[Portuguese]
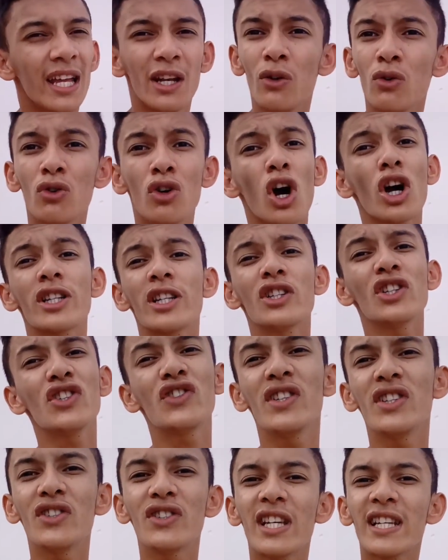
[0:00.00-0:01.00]
Ele não gosta
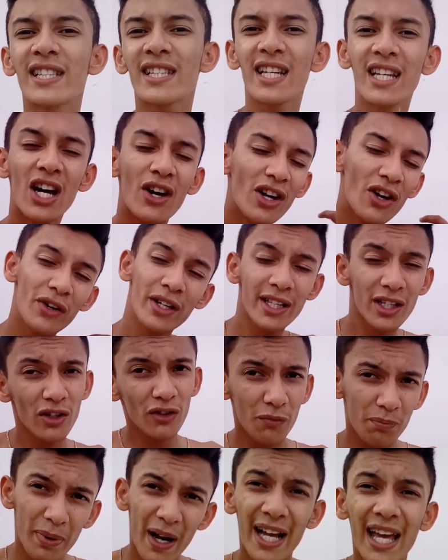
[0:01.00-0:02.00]
dos vídeos desse canal não,
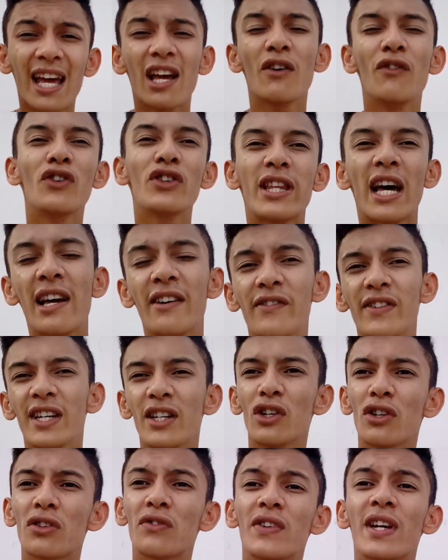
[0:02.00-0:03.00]
então pra que, que eu vou estar tá
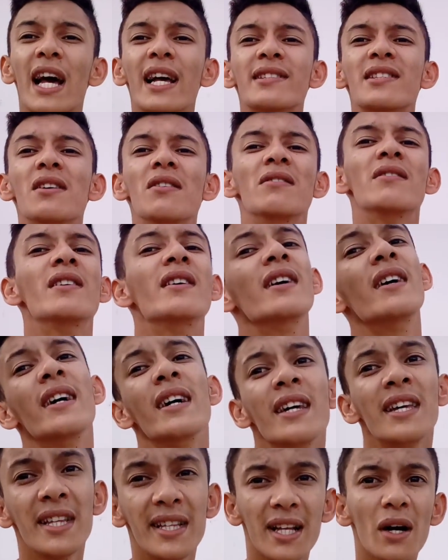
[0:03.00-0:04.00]
enviando notificação?
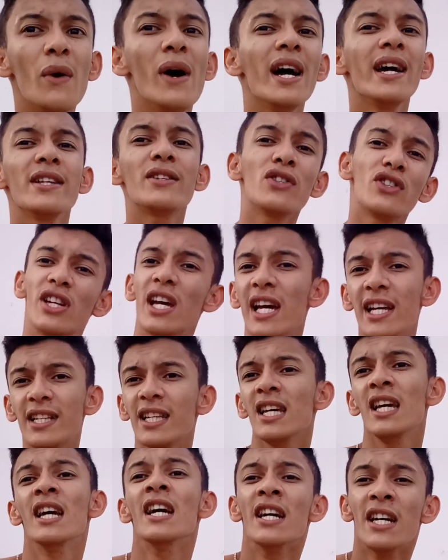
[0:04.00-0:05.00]
Então é isso,
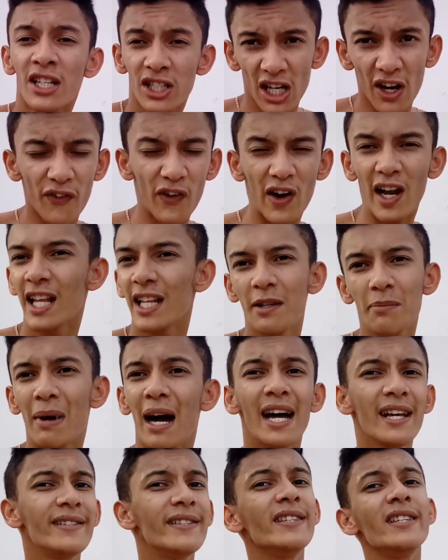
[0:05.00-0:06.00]
gente. Já falei
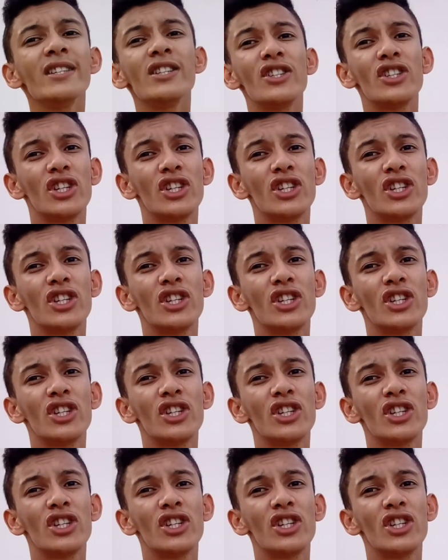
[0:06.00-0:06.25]
demais e